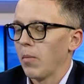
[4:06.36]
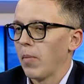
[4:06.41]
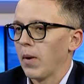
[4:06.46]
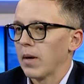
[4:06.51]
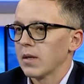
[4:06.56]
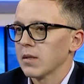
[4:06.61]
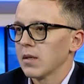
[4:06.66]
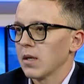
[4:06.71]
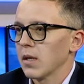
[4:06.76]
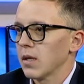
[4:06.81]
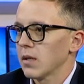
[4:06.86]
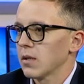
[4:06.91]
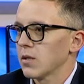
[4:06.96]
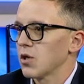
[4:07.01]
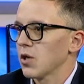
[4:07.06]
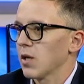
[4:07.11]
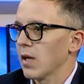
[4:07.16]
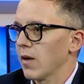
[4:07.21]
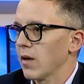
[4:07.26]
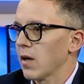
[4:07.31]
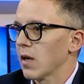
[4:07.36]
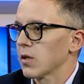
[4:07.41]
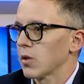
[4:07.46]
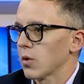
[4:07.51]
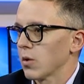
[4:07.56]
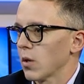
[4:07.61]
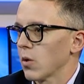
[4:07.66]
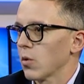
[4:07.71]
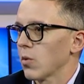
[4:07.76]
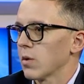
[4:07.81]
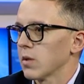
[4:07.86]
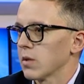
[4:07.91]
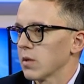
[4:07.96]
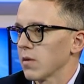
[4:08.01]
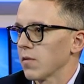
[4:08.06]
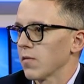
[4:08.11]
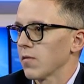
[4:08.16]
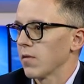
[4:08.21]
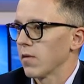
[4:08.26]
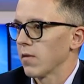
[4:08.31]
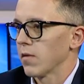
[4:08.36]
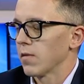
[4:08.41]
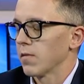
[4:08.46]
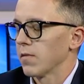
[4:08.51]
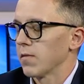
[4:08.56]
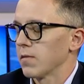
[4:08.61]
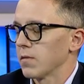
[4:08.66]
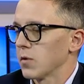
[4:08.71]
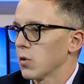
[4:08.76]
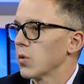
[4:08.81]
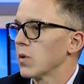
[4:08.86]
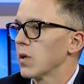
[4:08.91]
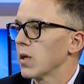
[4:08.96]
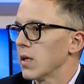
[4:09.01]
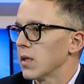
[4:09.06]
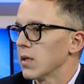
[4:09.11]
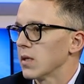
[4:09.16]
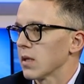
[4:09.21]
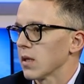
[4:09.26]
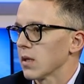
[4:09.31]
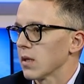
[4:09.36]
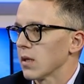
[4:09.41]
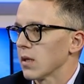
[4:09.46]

портрет человека, который находится в, в зоне риска,